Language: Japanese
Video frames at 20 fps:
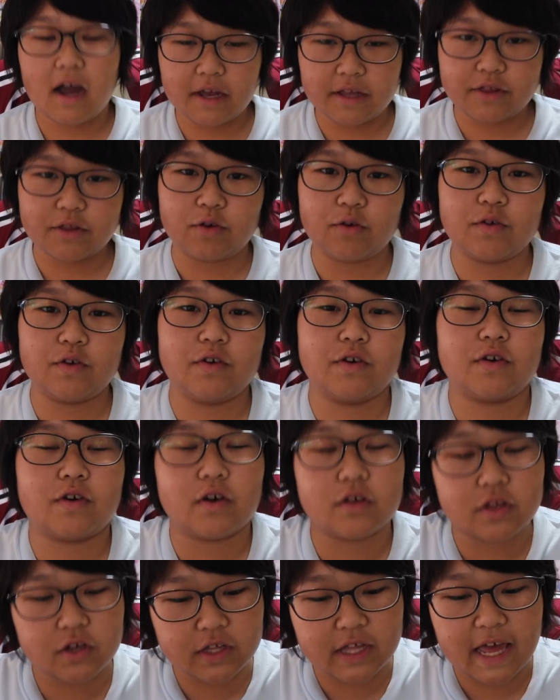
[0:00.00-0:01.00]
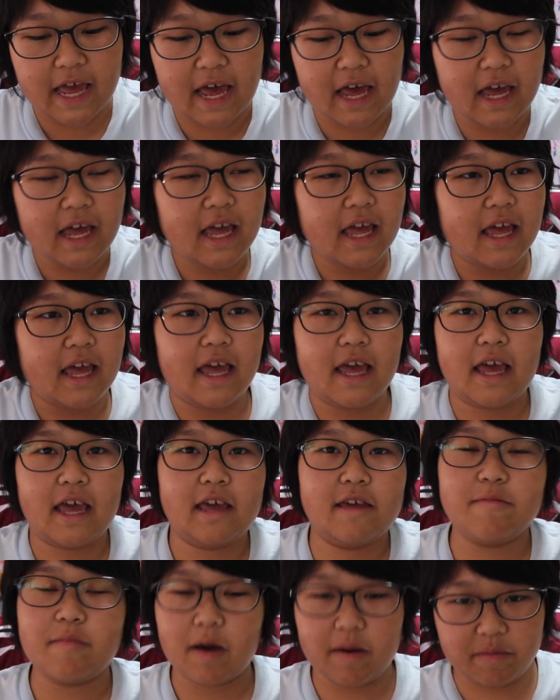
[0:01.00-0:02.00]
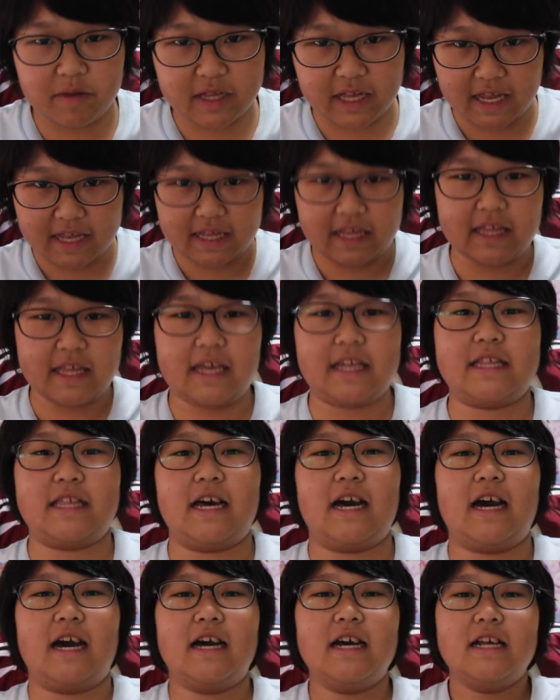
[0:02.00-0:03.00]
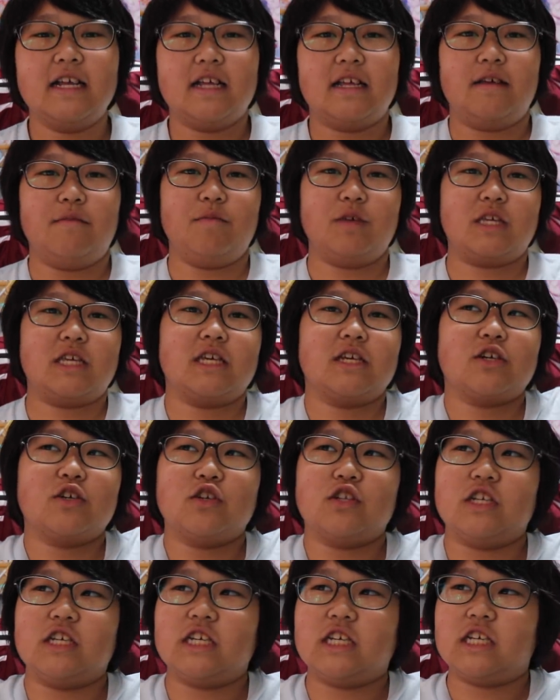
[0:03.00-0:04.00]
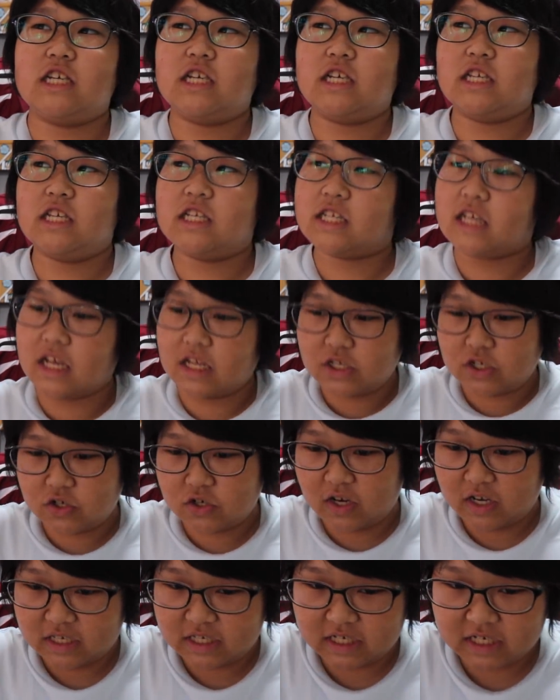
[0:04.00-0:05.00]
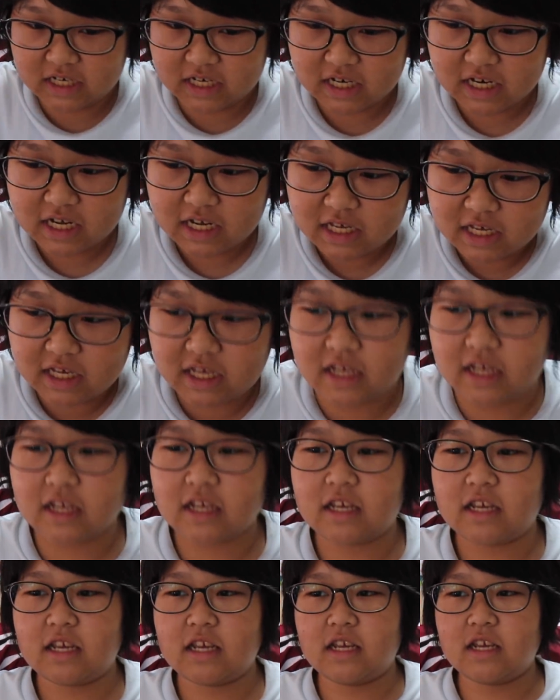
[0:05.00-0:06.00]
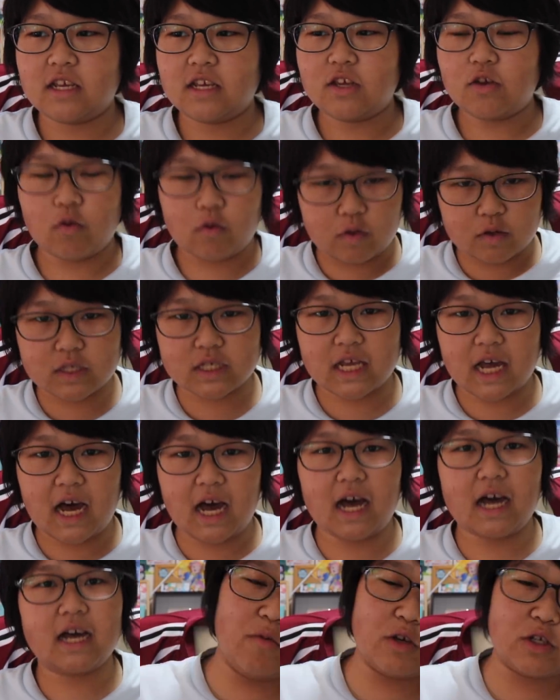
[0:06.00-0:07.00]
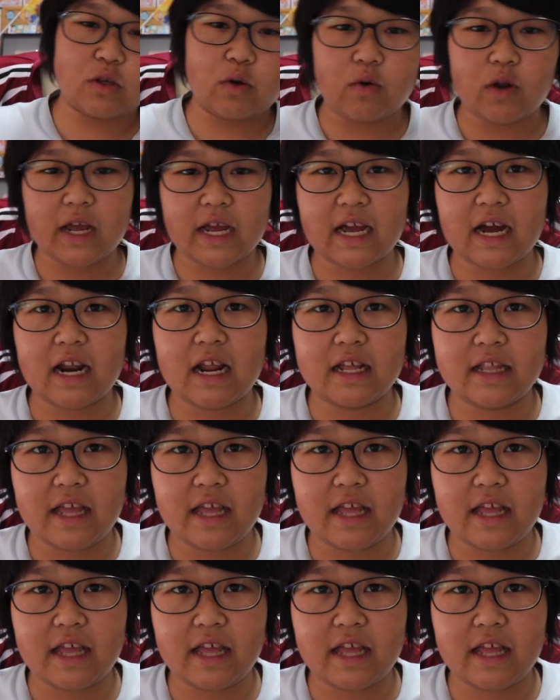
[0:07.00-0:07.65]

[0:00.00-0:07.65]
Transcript: はい、ということで、えー、今見ていただいた、みきぐりにせんじゅうはち in 横須賀。もうそれから